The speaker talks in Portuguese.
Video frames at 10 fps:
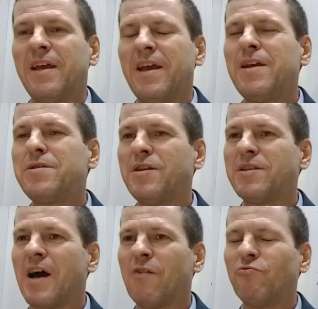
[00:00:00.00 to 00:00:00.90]
em
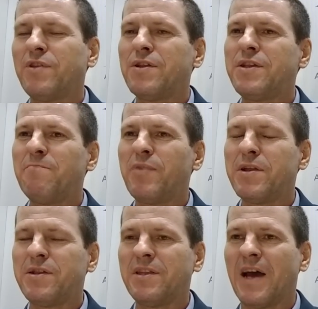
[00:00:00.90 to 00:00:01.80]
sinal de
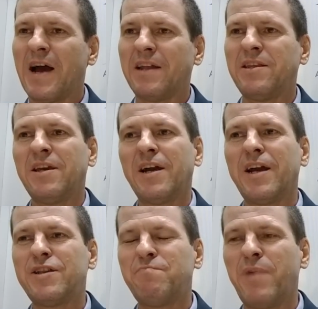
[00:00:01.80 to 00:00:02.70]
simplicidade,
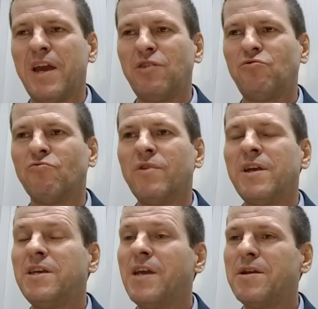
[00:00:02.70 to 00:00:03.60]
respeito
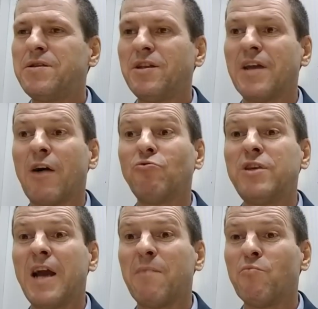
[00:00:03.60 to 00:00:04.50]
e em sinal
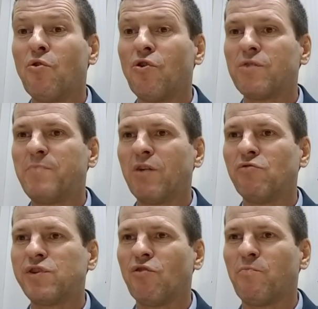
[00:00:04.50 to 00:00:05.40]
de amor pelo
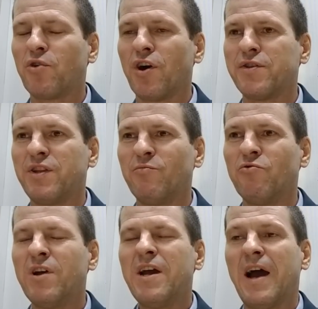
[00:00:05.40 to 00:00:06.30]
seu
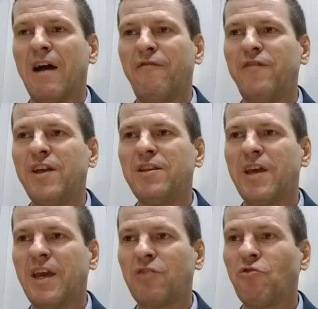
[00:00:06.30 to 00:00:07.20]
próximo, a fim de
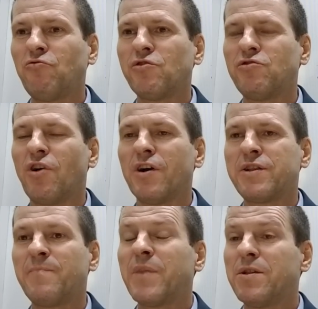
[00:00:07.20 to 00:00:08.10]
que todos
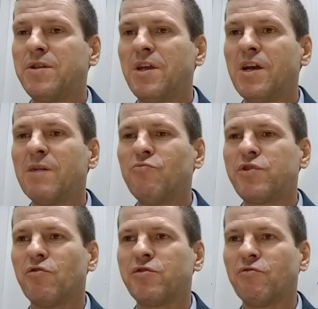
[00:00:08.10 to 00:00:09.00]
nós sigamos
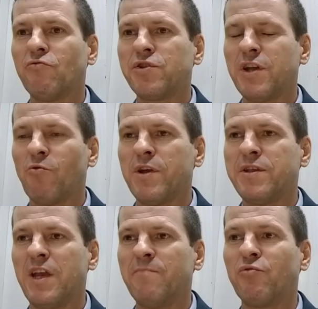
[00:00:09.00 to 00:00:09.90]
o seu
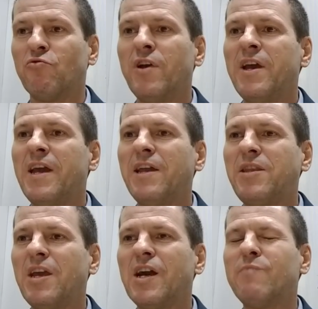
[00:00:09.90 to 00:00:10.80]
exemplo e
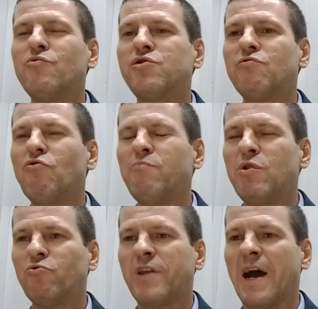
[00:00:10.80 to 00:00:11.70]
tenhamos
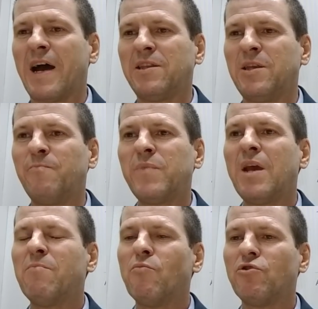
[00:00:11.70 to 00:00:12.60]
humildade,
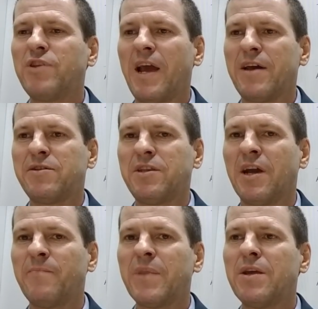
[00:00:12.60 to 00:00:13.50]

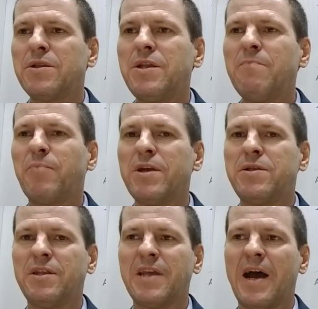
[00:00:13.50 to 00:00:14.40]
modéstia,
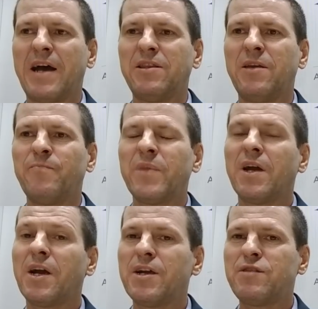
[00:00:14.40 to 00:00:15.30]
simplicidade,
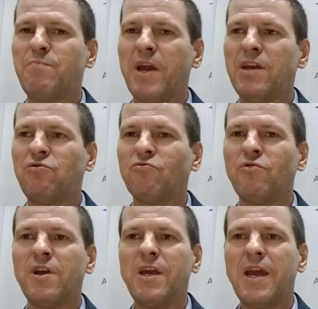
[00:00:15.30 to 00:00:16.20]
respeito
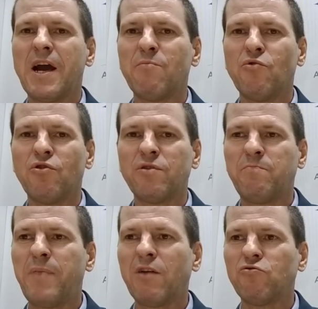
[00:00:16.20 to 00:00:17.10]
e amor
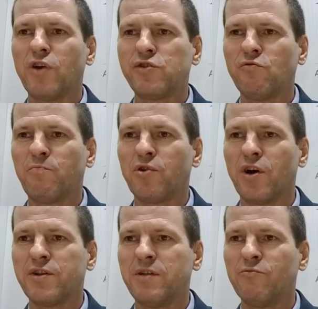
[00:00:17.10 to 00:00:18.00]
pelo nosso
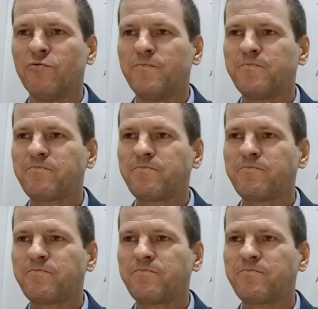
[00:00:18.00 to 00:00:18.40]
próximo.